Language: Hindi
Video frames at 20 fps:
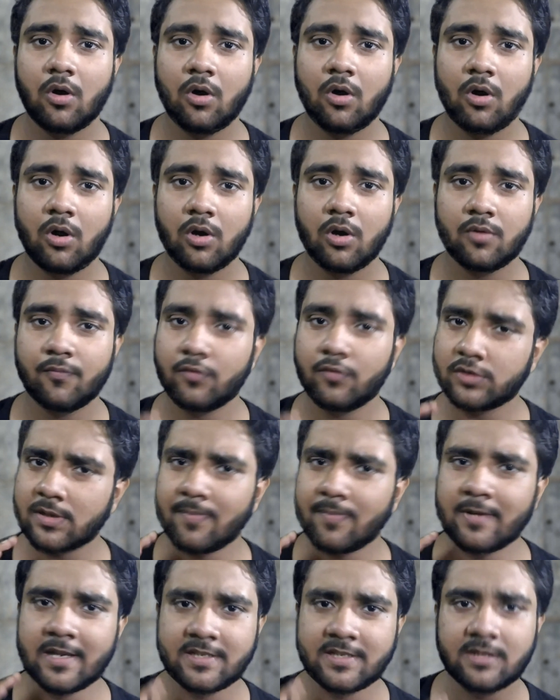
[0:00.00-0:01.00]
और वो
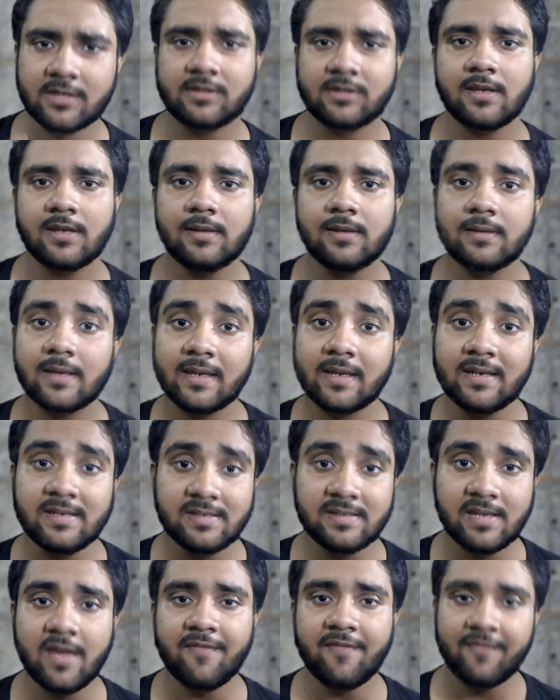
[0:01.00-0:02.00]
सब लेजिट थे लेकिन
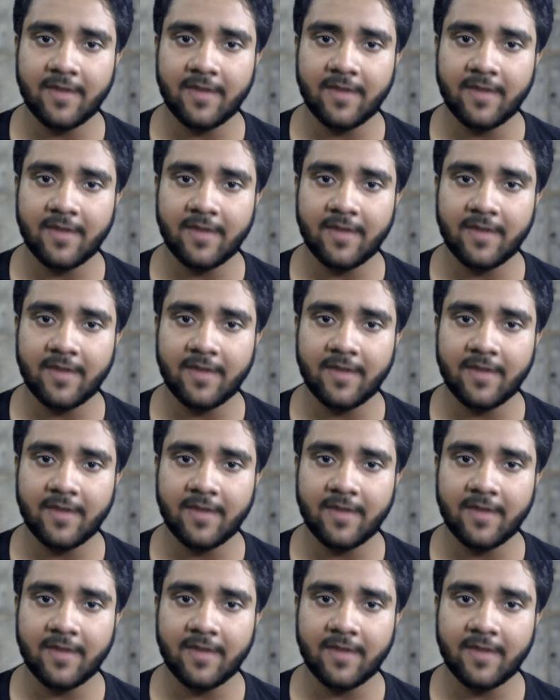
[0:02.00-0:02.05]
ये